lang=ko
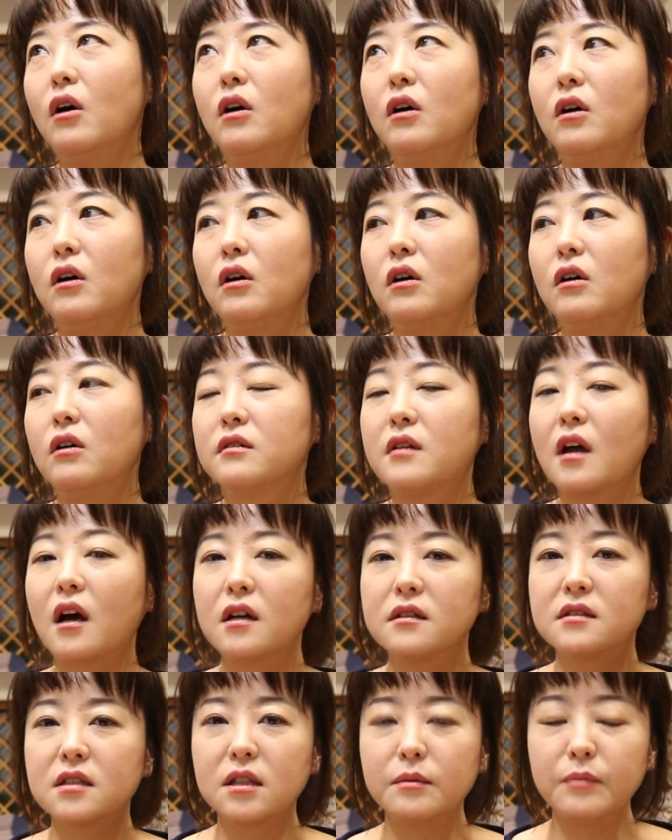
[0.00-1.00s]
어,
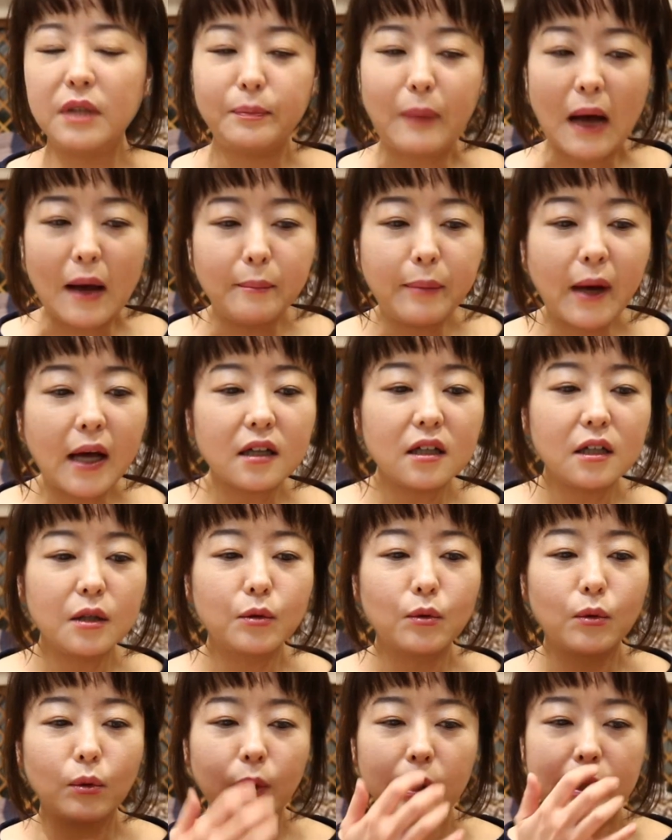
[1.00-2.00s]
제가 지금 이 반팔을
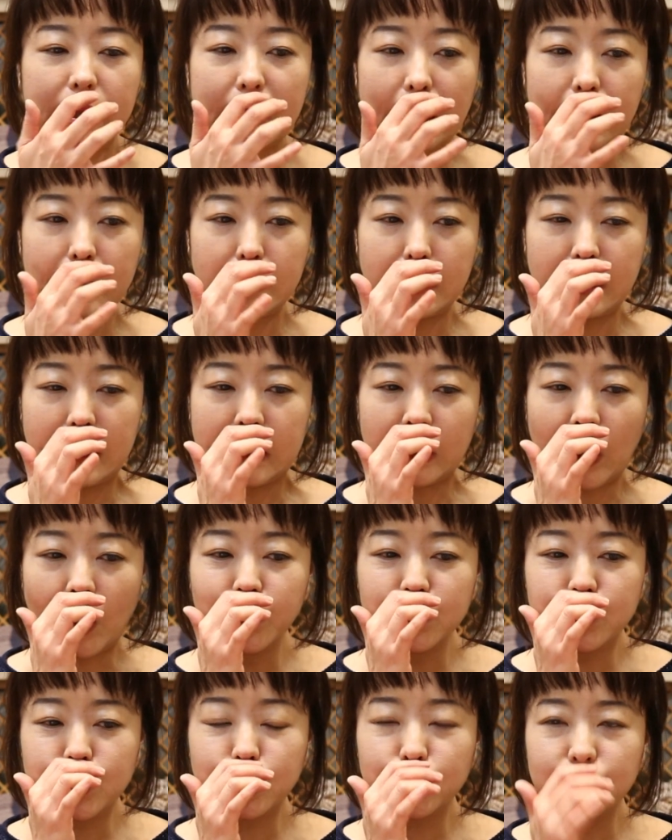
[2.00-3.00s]
입고 있기에는 이게
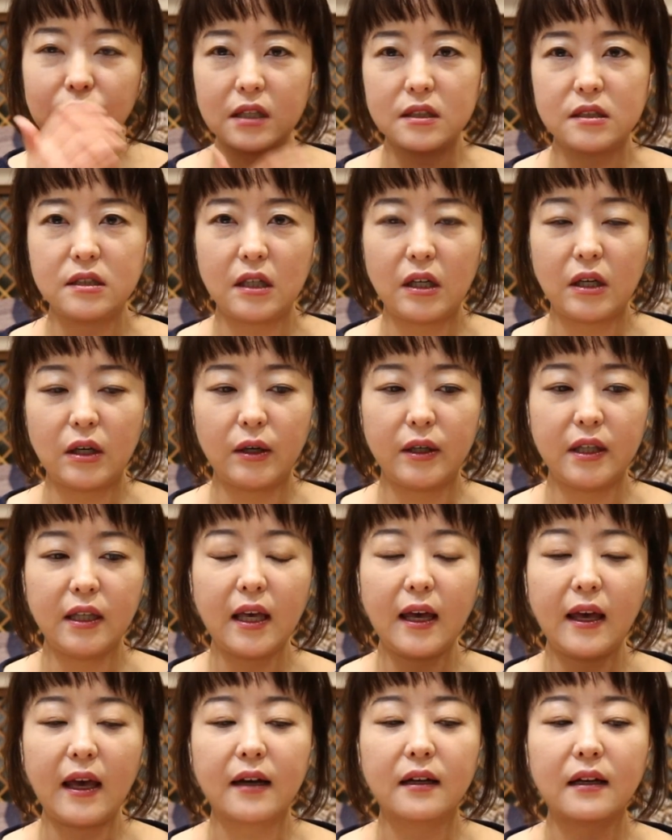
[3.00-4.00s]
너무 추운 날씨예요.
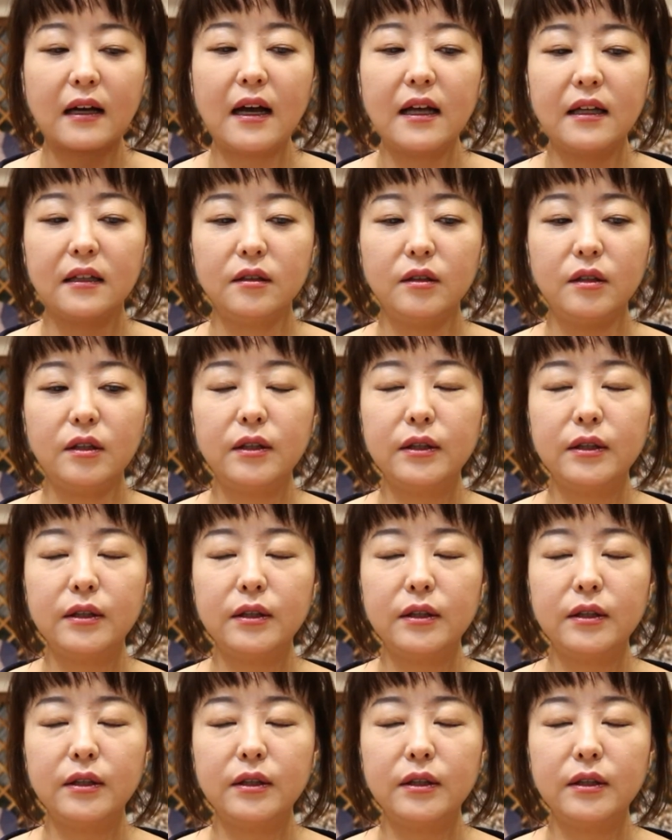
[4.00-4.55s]
이게 약간